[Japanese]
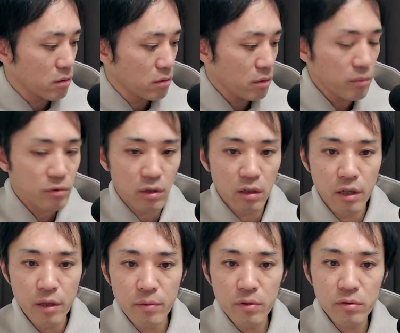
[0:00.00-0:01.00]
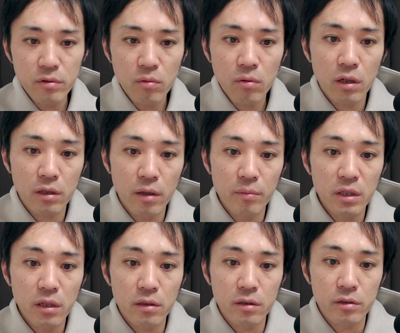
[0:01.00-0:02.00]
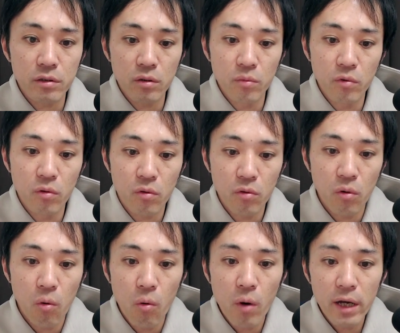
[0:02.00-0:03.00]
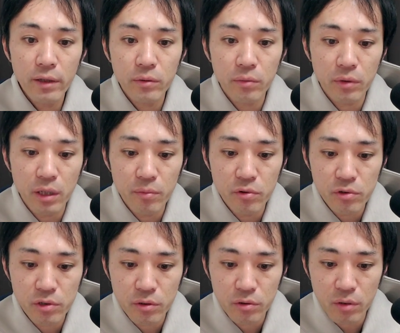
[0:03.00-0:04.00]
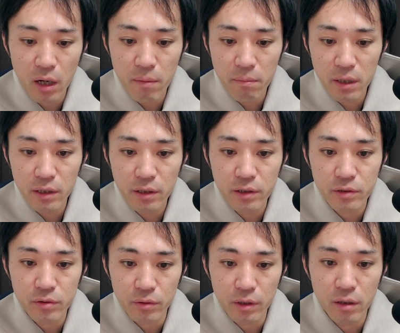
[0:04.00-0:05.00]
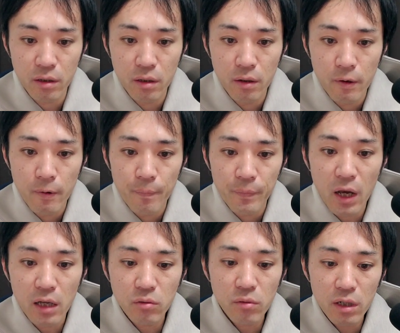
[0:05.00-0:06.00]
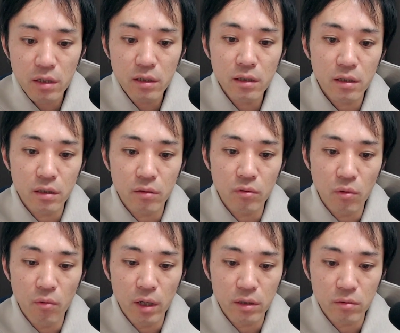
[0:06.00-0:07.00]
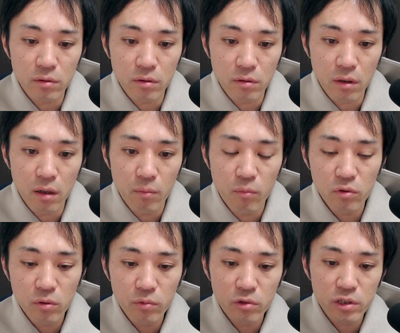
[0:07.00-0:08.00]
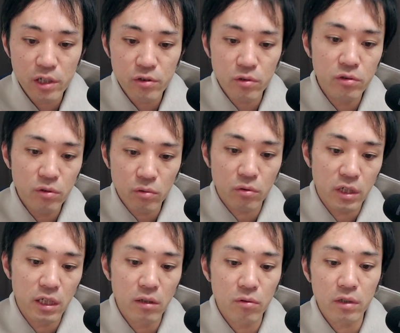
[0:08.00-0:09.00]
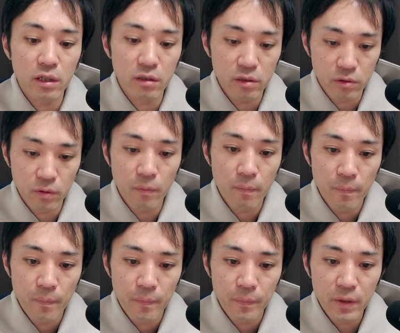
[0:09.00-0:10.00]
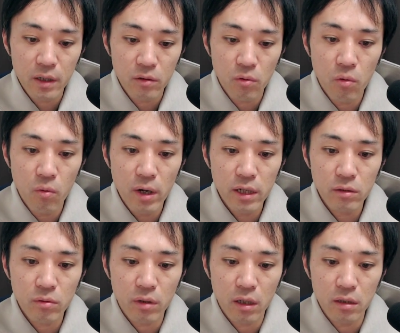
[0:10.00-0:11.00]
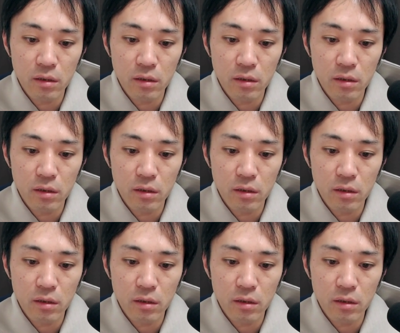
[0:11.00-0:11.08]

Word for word: 多分ね、レビュー動画で見たんですけども、このホワイトをレビューしてる人あんまいないんですよね。後から出たんで、このホワイトっていうのが。もともと最初黒と黄色なんですよ。だけど、ホワイトが